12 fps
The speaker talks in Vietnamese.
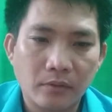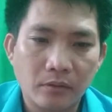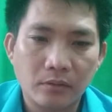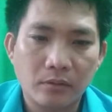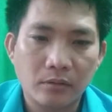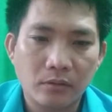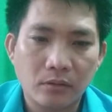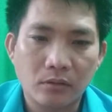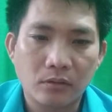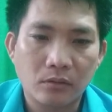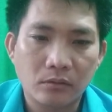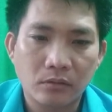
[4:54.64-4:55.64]
rồi chúng
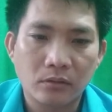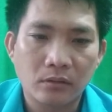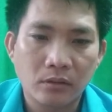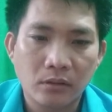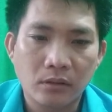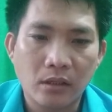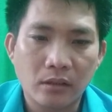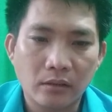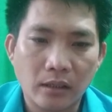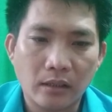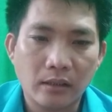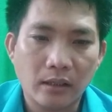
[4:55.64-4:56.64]
ta quan sát lại
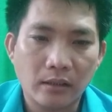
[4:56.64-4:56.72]
ha